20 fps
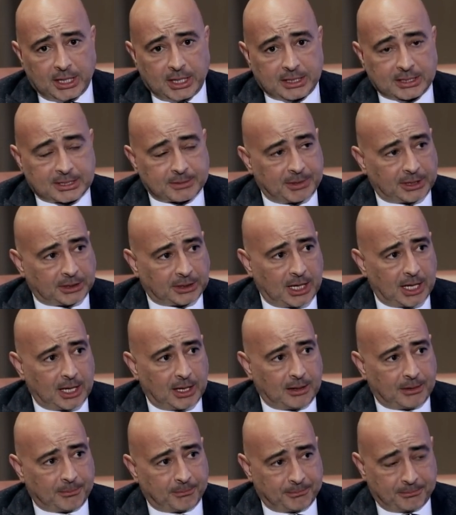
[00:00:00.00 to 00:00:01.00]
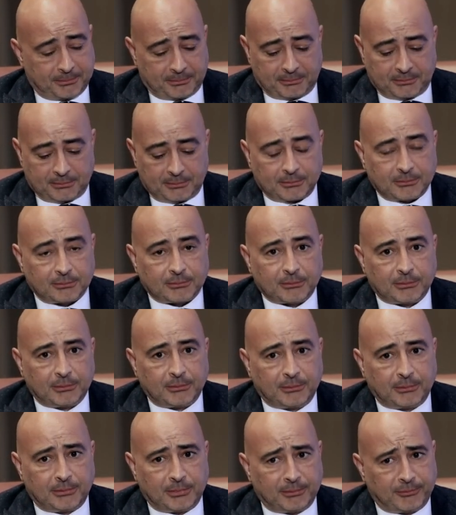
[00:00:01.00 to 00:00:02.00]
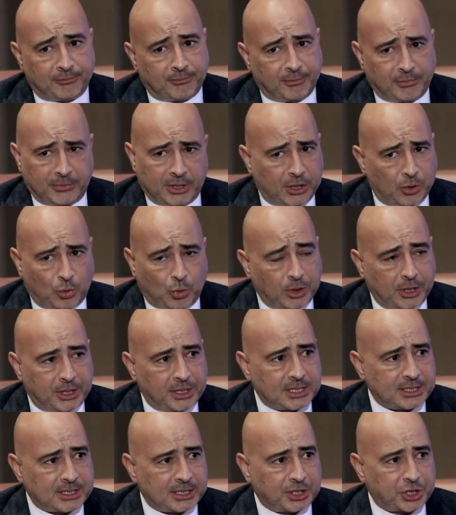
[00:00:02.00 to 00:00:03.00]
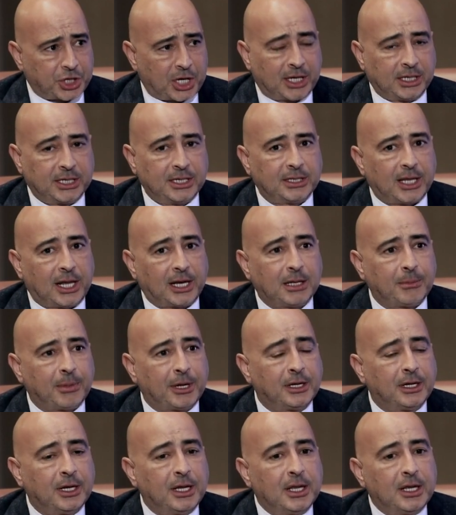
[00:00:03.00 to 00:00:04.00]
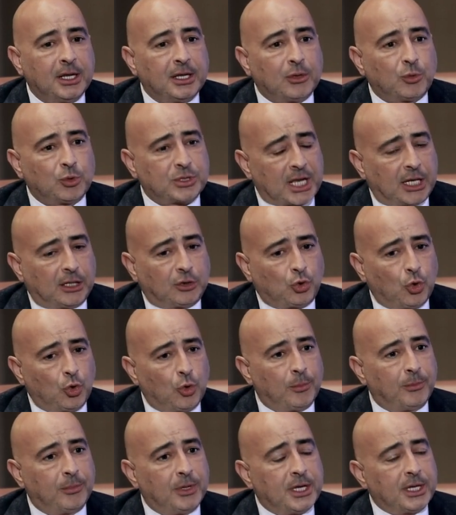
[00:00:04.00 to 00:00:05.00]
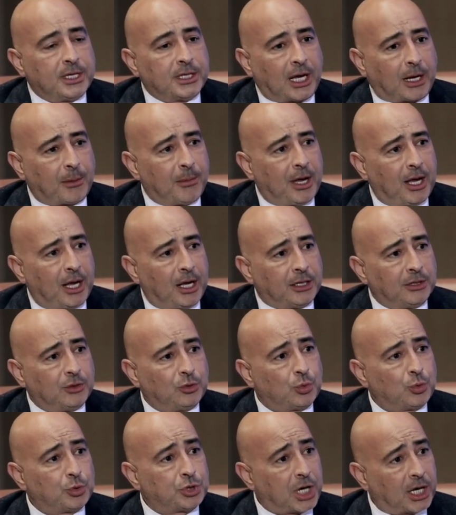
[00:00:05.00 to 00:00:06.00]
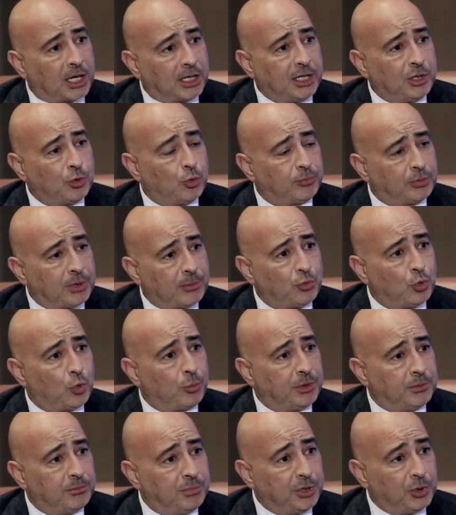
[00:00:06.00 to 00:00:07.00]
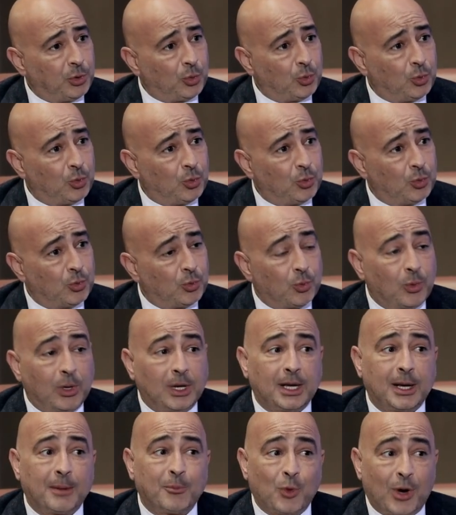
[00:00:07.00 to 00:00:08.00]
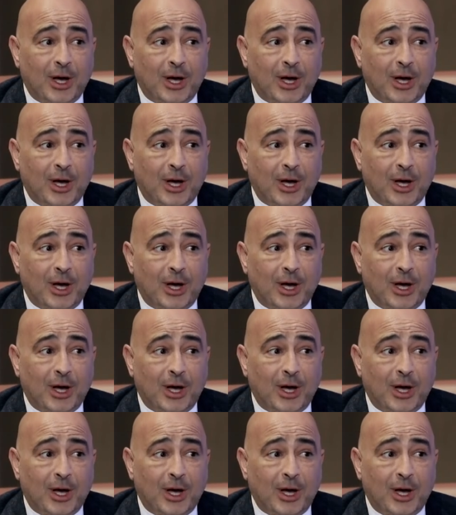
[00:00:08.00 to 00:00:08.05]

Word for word: انا سمعتها لكل الناس اللي شغالين تقريبا وسالتهم يا جماعه انتوا شغالين وبتبنوا وبتبيعوا ولا